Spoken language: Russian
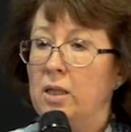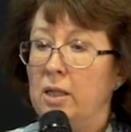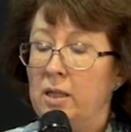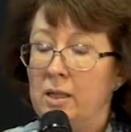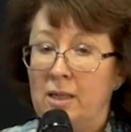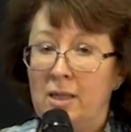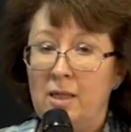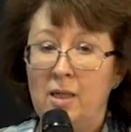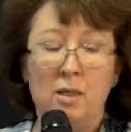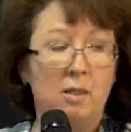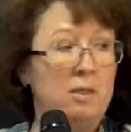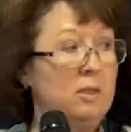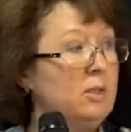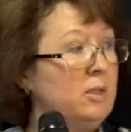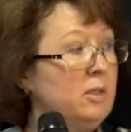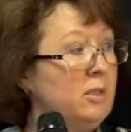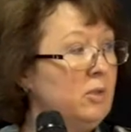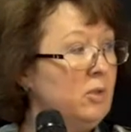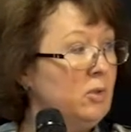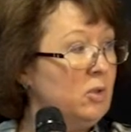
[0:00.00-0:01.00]
И
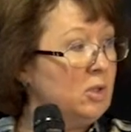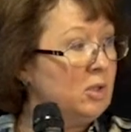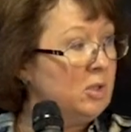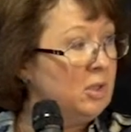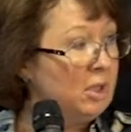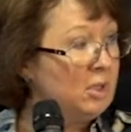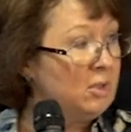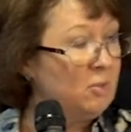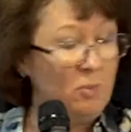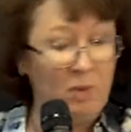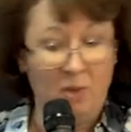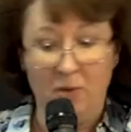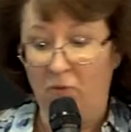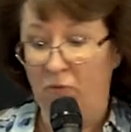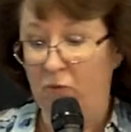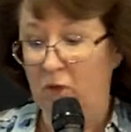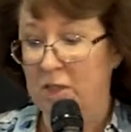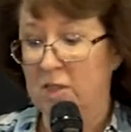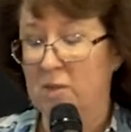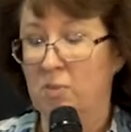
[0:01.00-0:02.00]
э, здесь мы
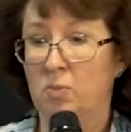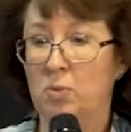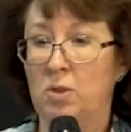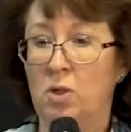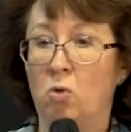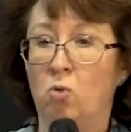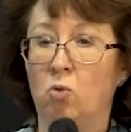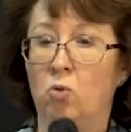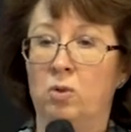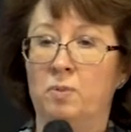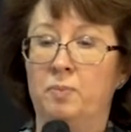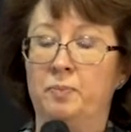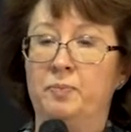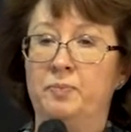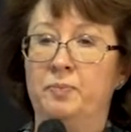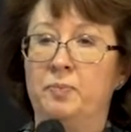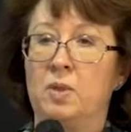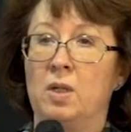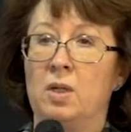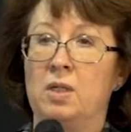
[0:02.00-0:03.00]
видим такое,
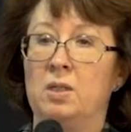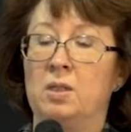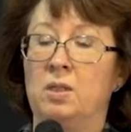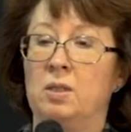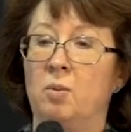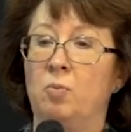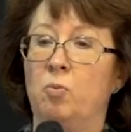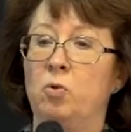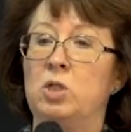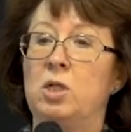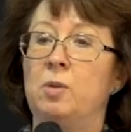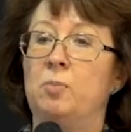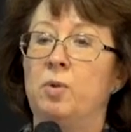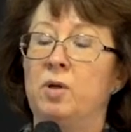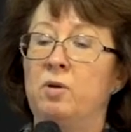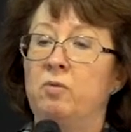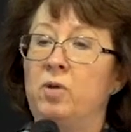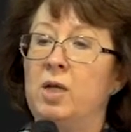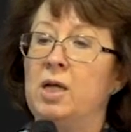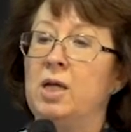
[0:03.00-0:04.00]
э, после
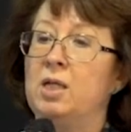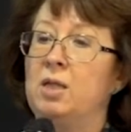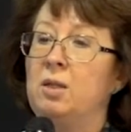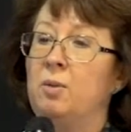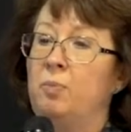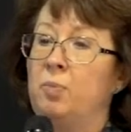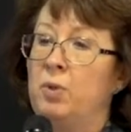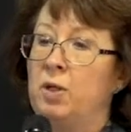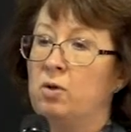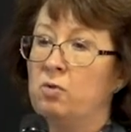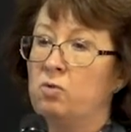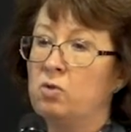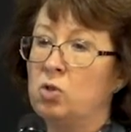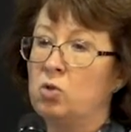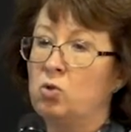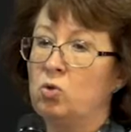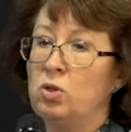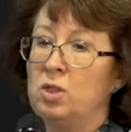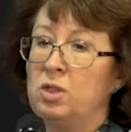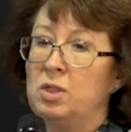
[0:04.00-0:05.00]
появления первого
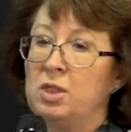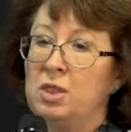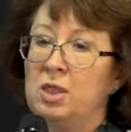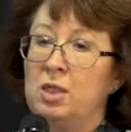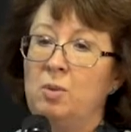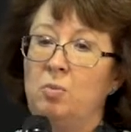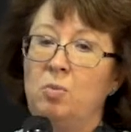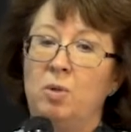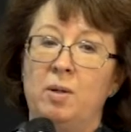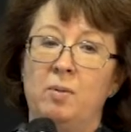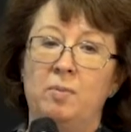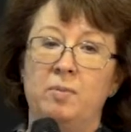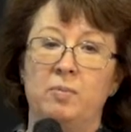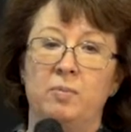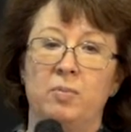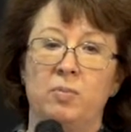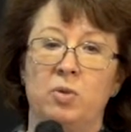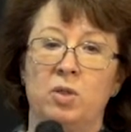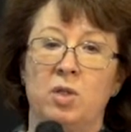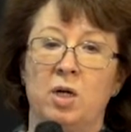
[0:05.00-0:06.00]
сунитиниба
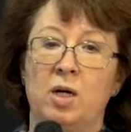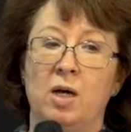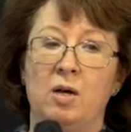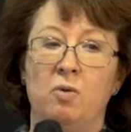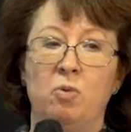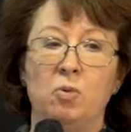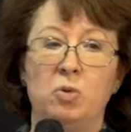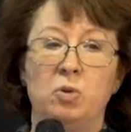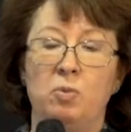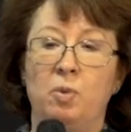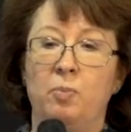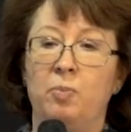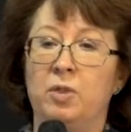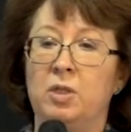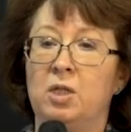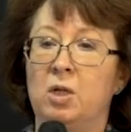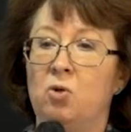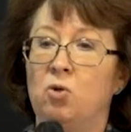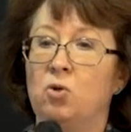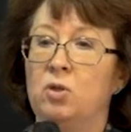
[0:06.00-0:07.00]
такая, в общем,
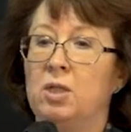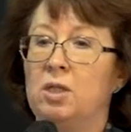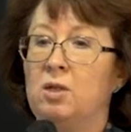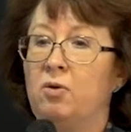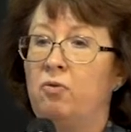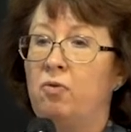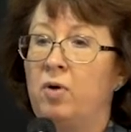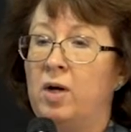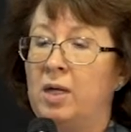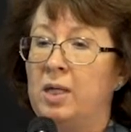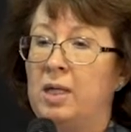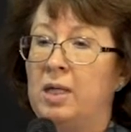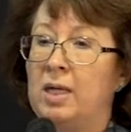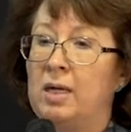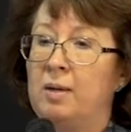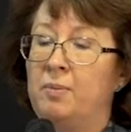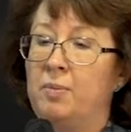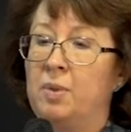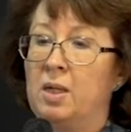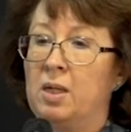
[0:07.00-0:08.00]
определенная
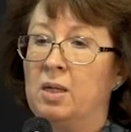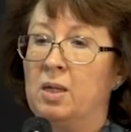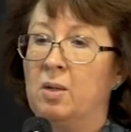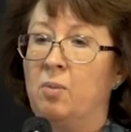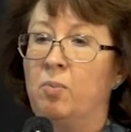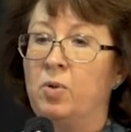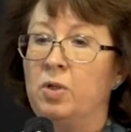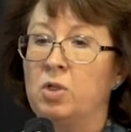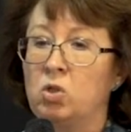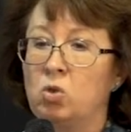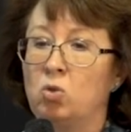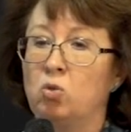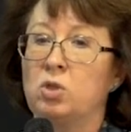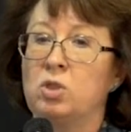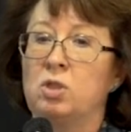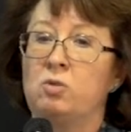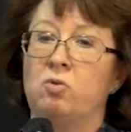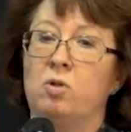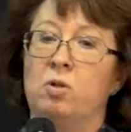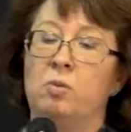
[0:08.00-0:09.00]
эйфория э,
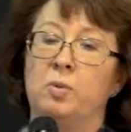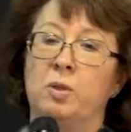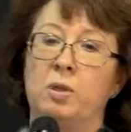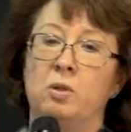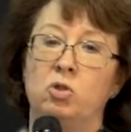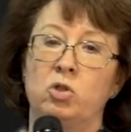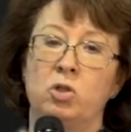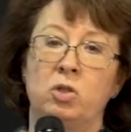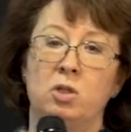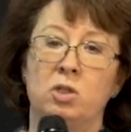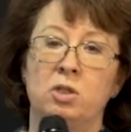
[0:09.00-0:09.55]
присутствовала, потому что